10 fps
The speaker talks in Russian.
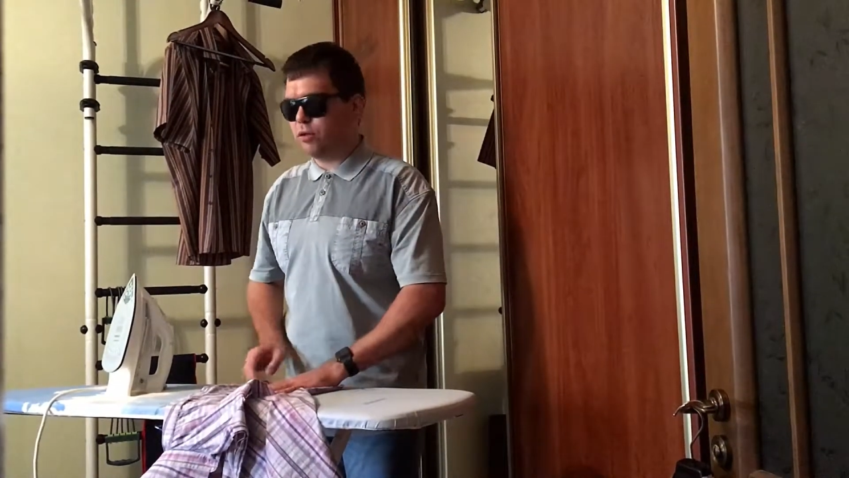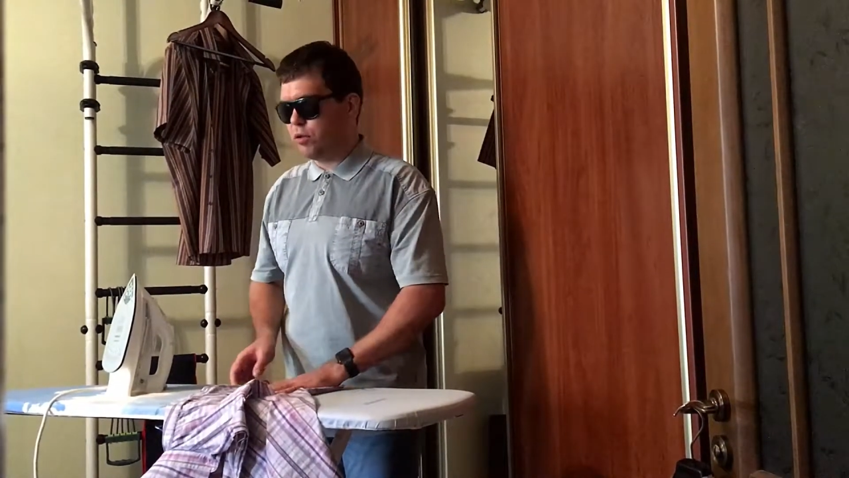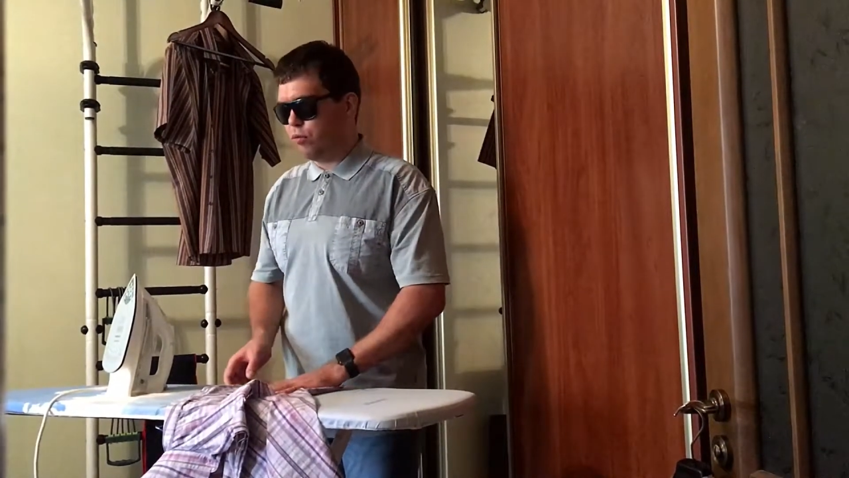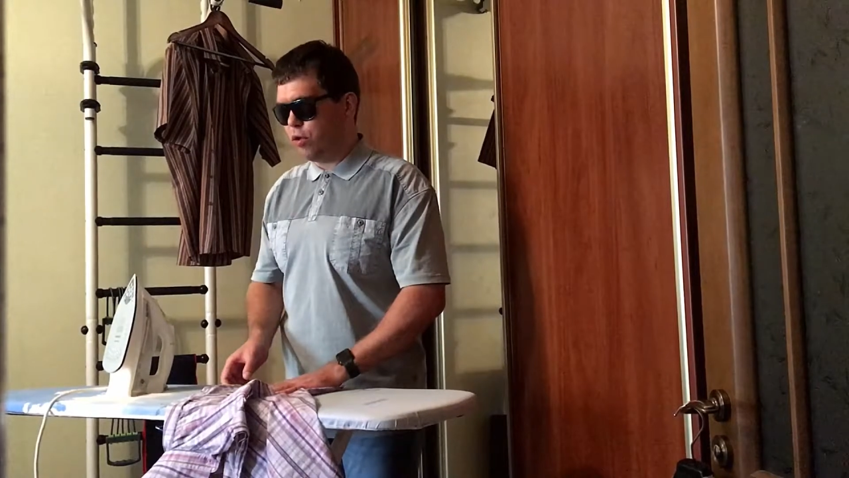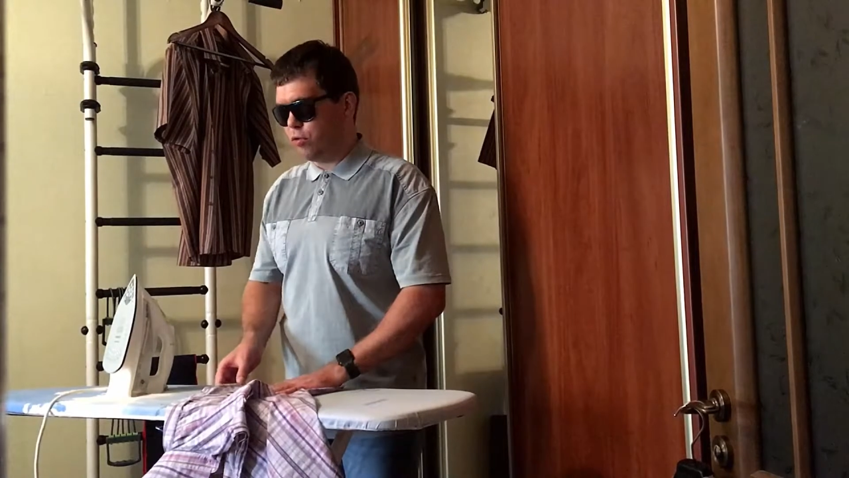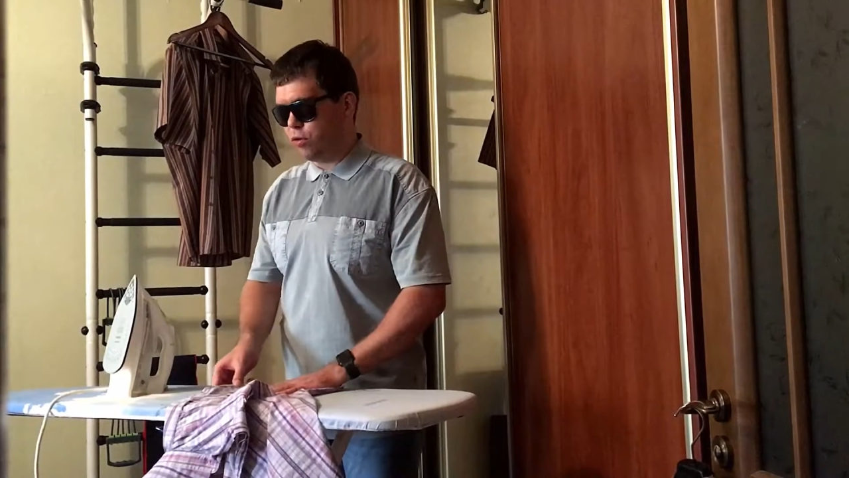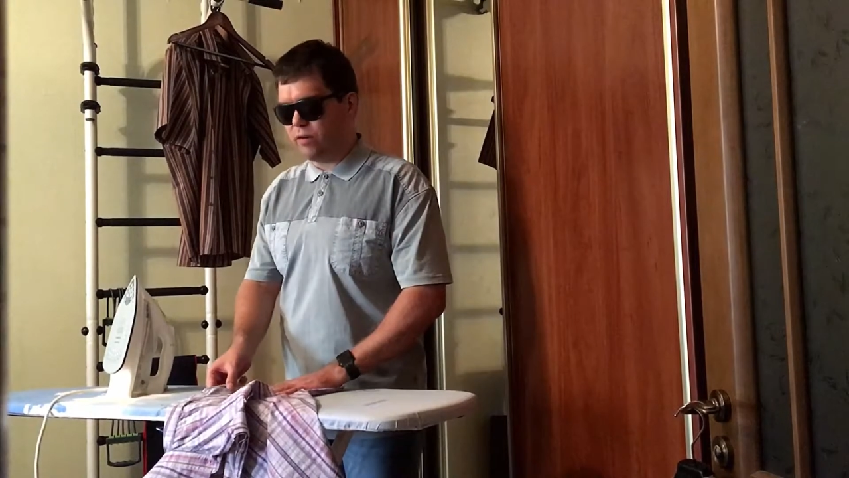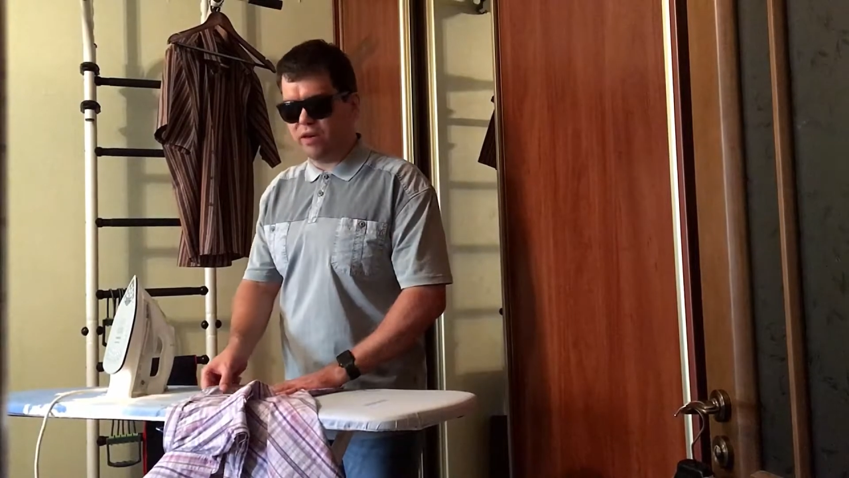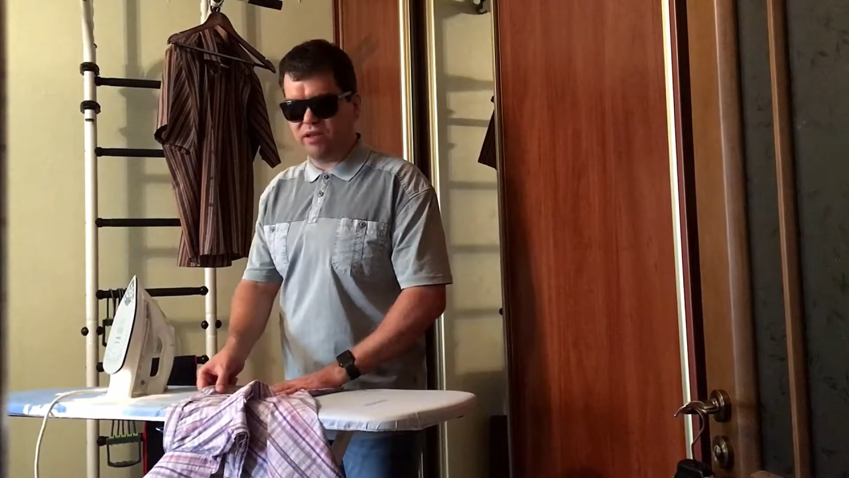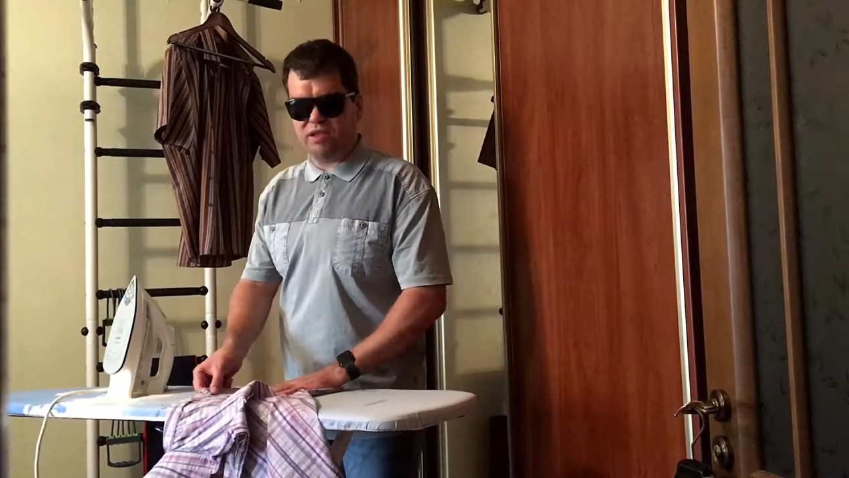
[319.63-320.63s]
стимулируют
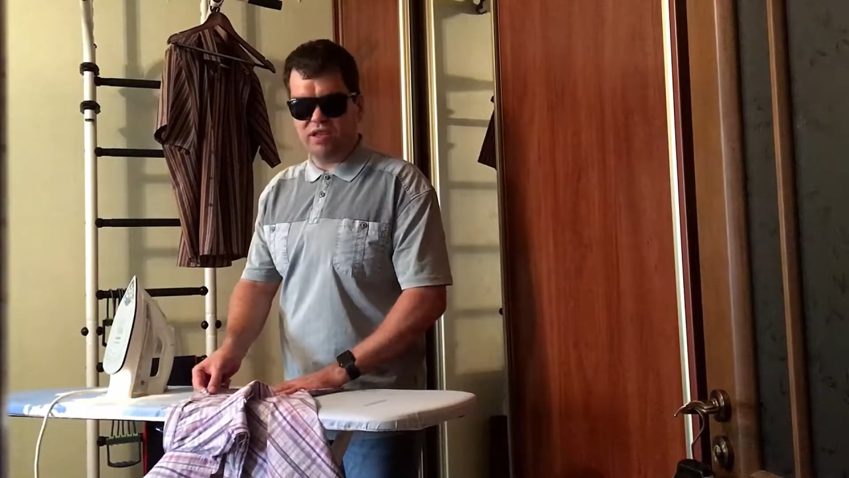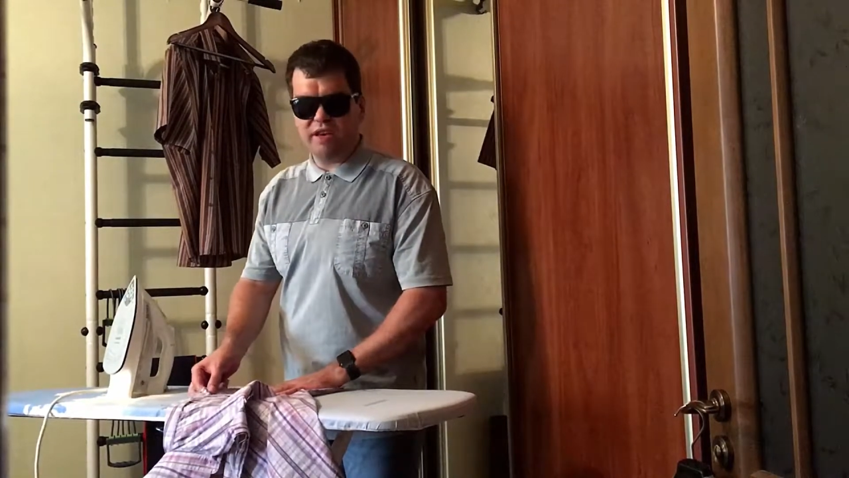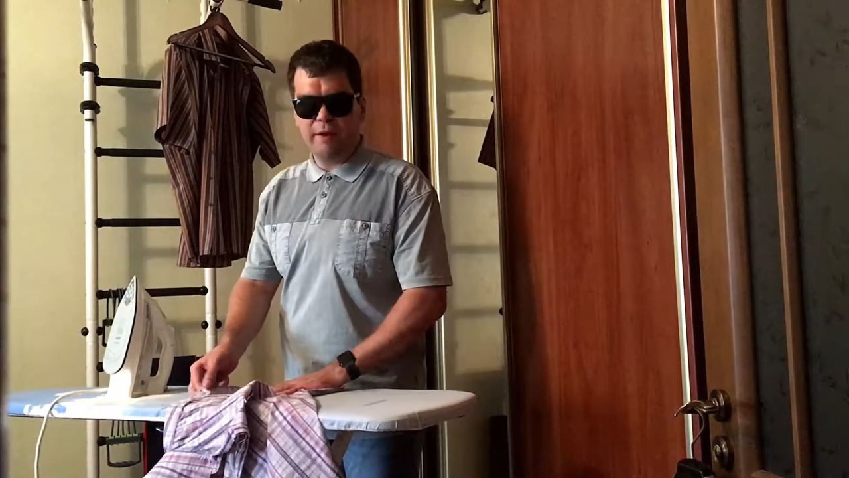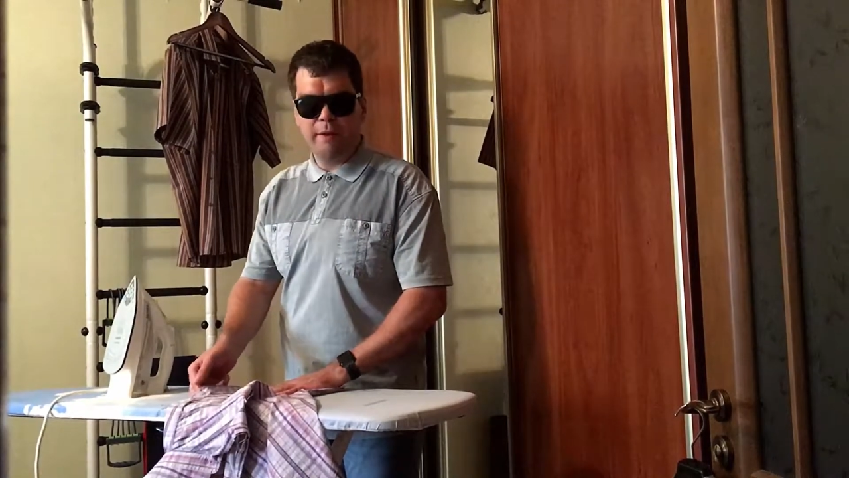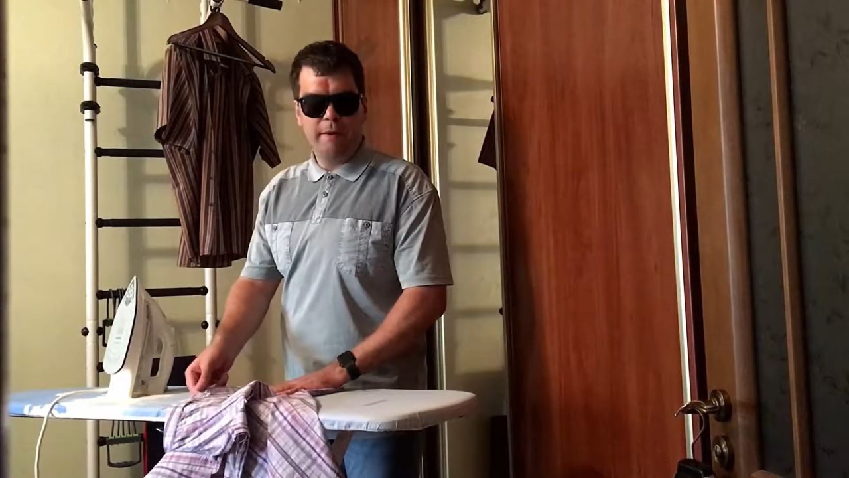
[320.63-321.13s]
своих детей –